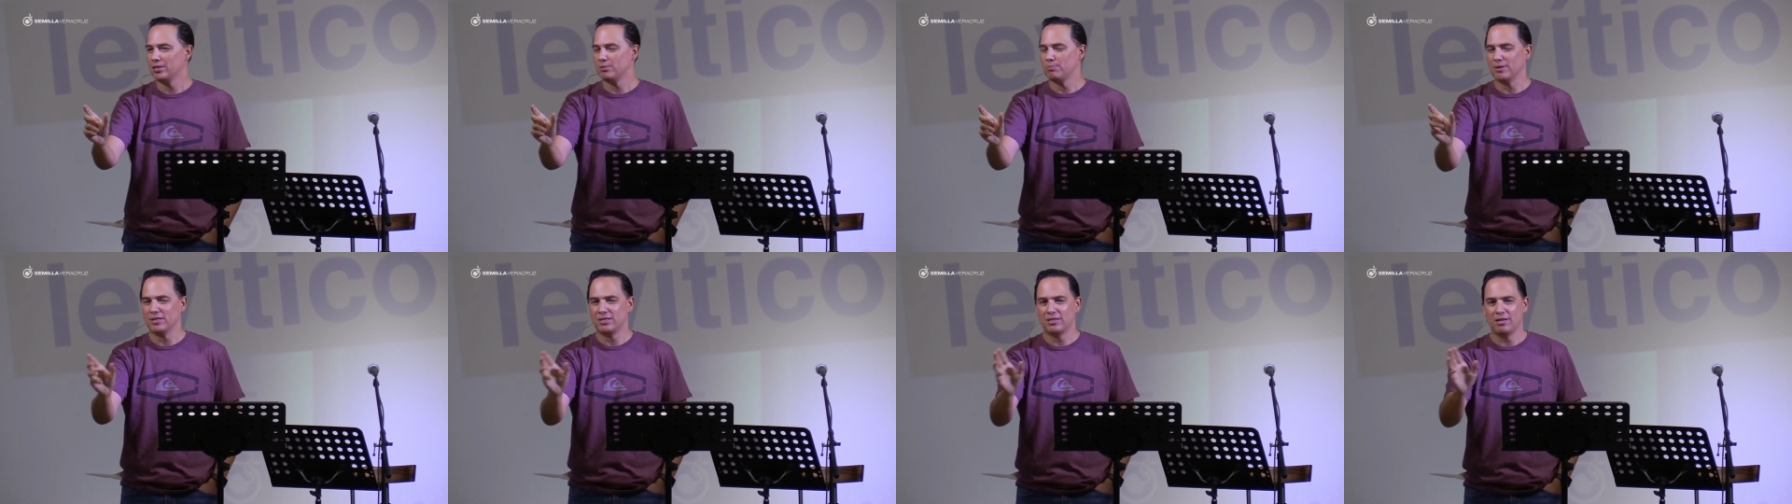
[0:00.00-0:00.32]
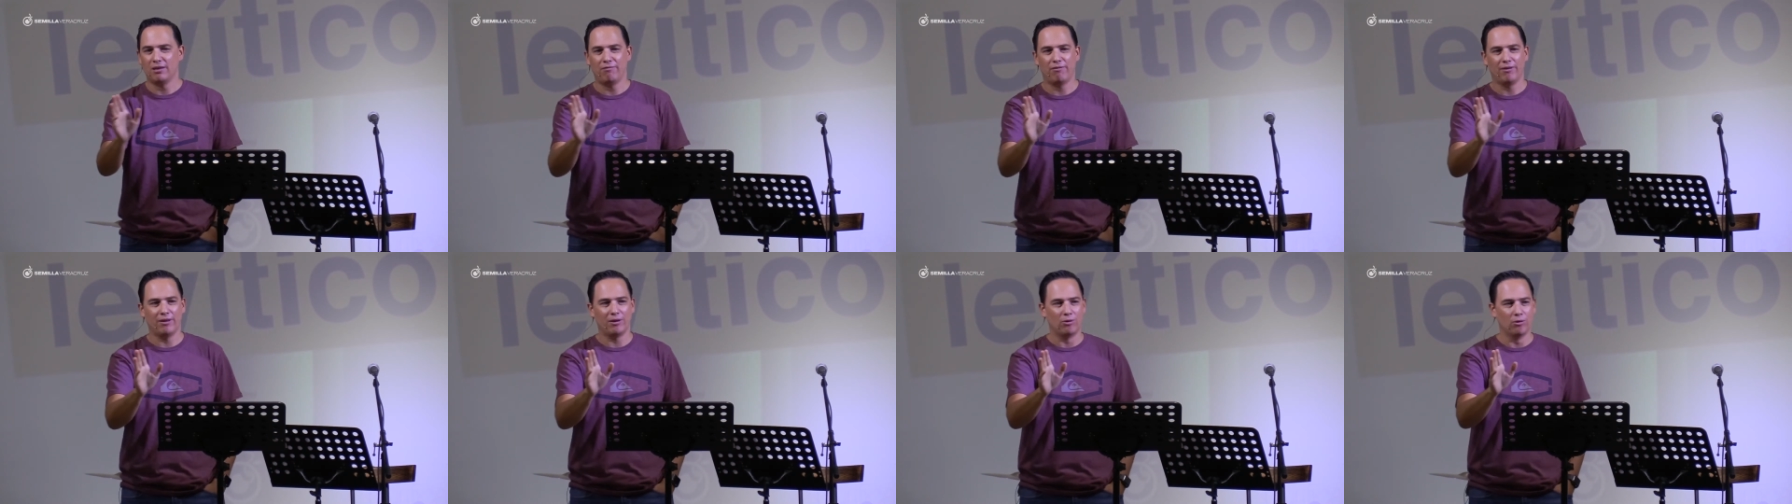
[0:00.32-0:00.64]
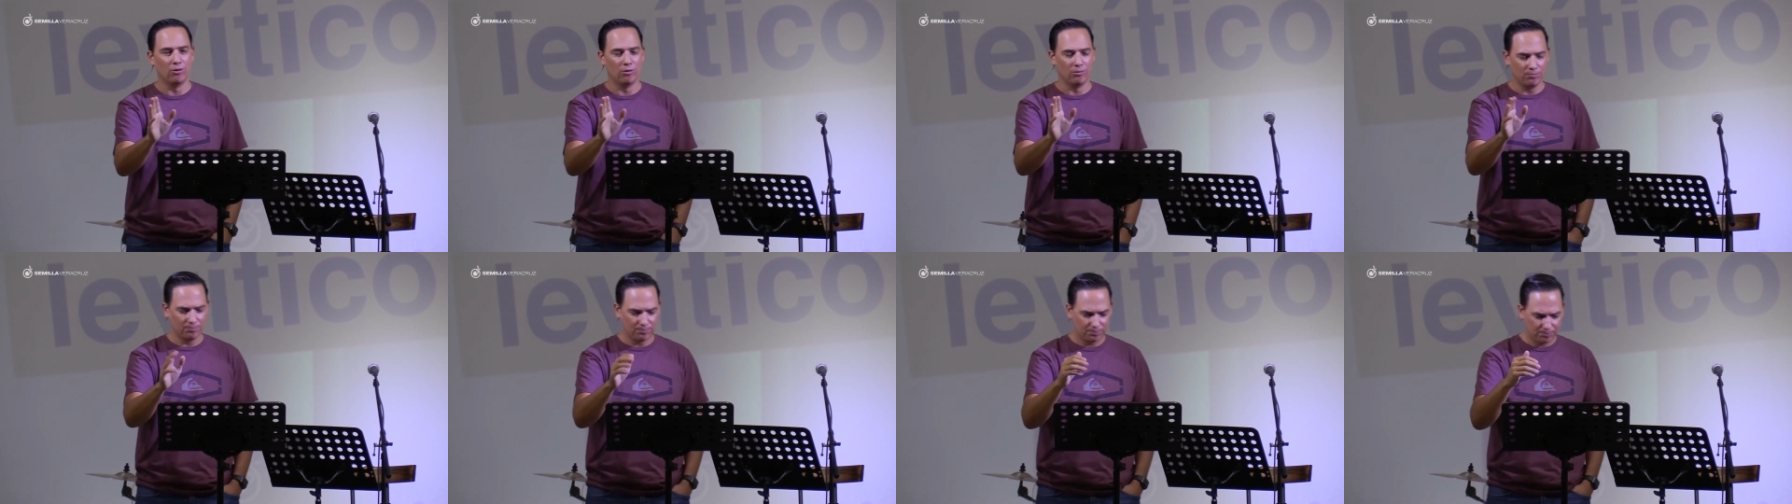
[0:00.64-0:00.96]

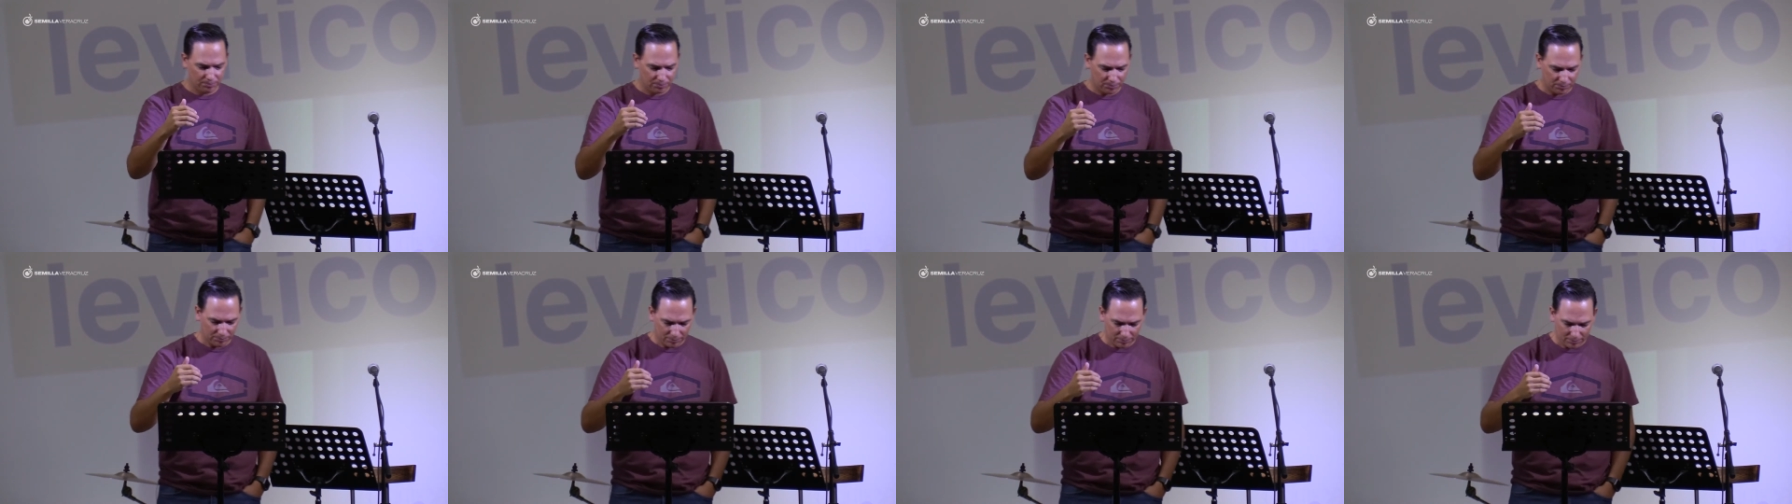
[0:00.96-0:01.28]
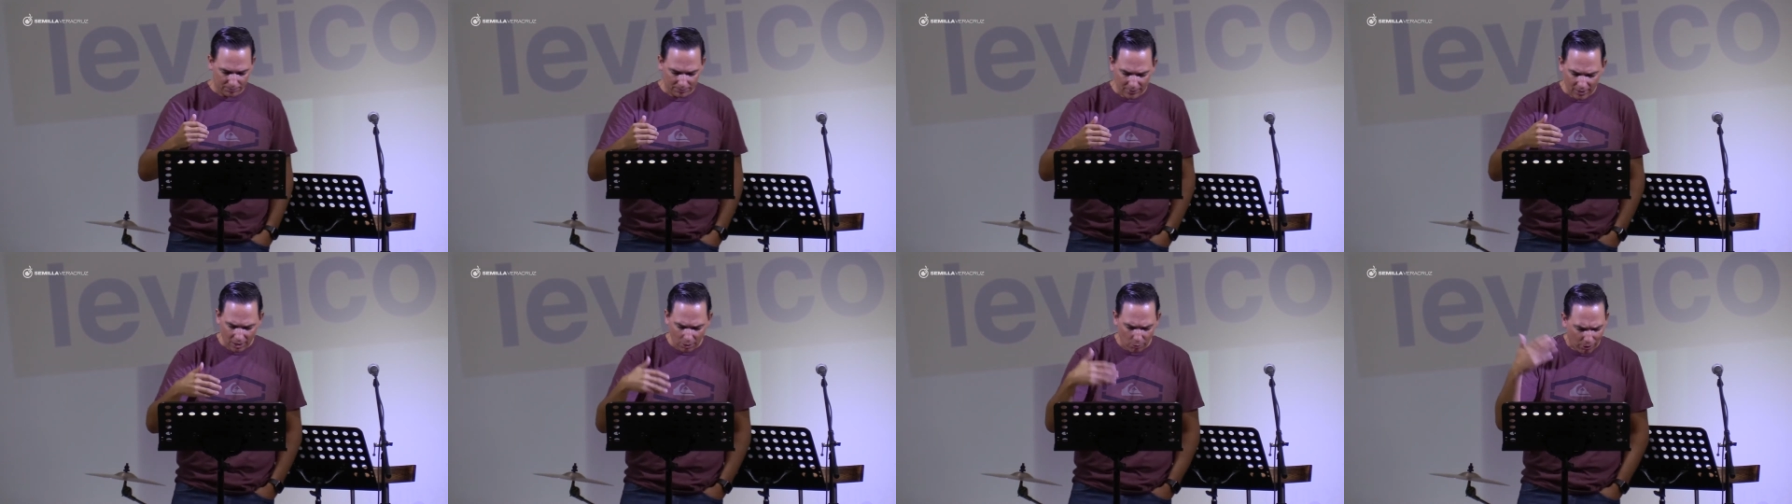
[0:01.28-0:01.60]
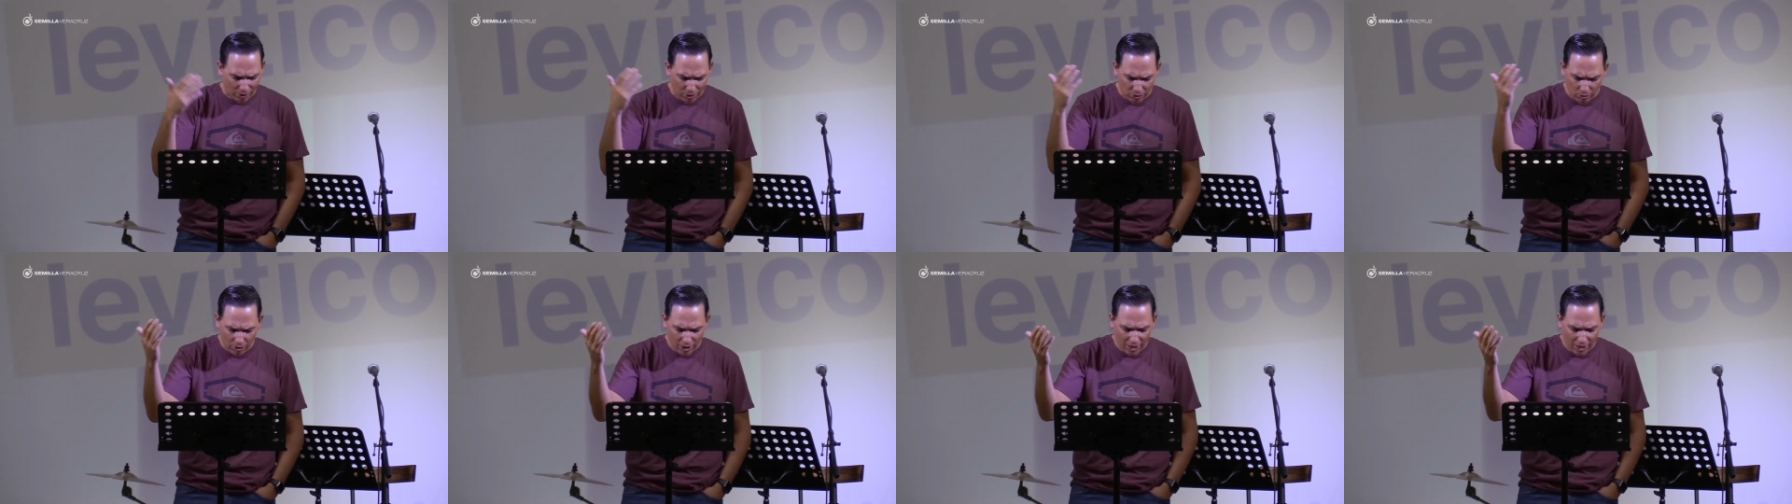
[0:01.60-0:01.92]
específico, cuando